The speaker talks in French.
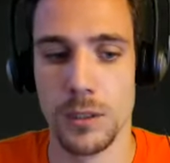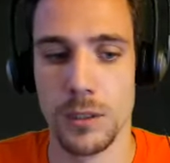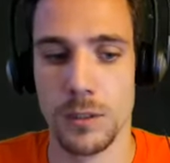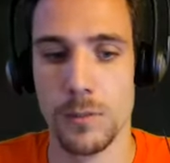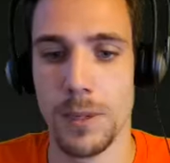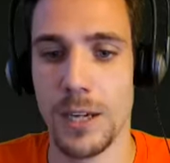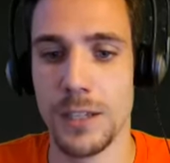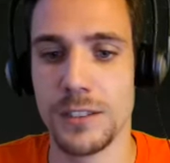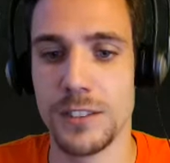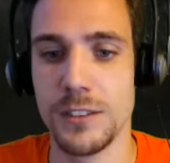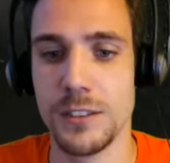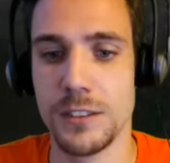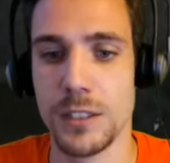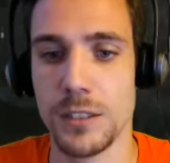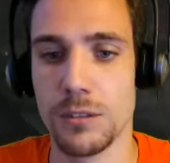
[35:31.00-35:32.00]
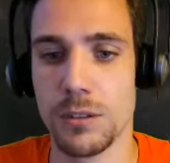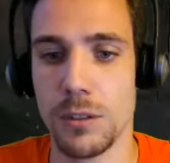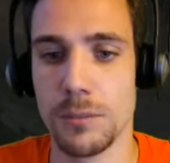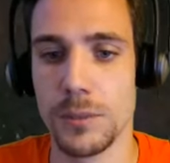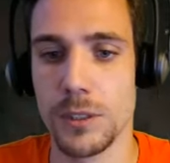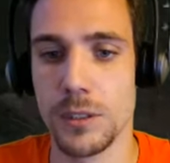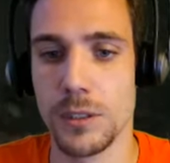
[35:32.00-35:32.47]
Bah j'hésitais tu vois
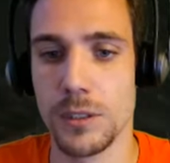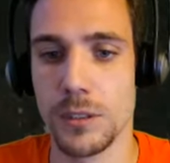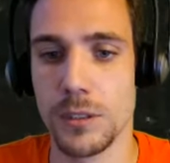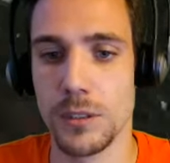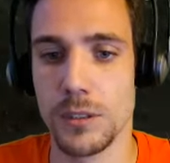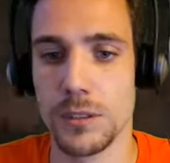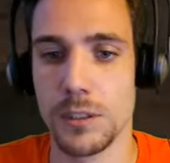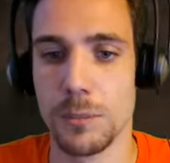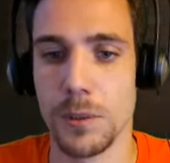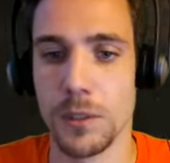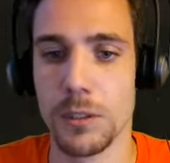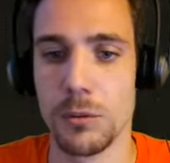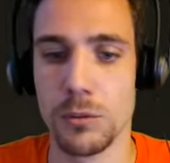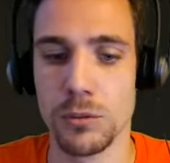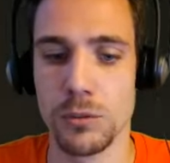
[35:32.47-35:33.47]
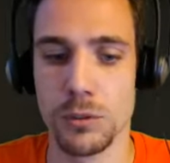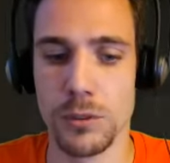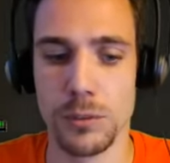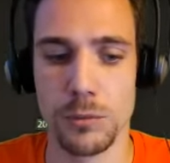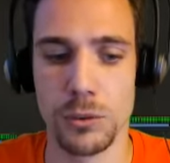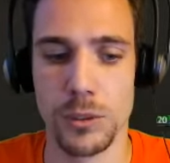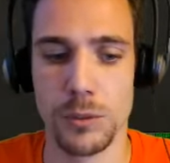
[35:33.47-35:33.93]
mais euh, j'ai pris un Vent, ça
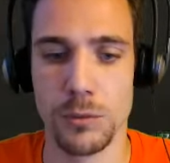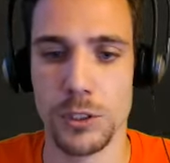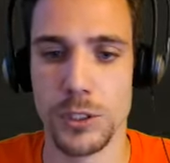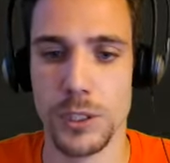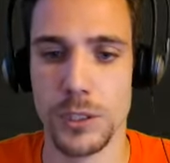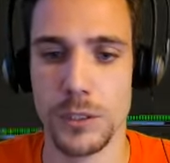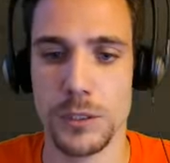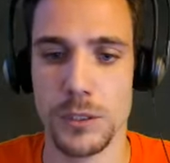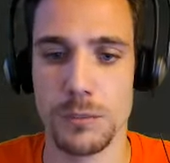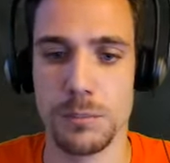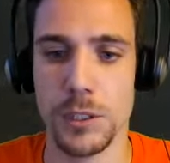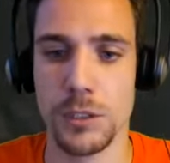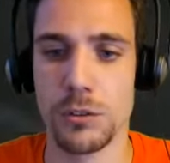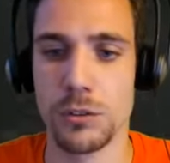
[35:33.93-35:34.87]
me coûtait moins cher et peut-être que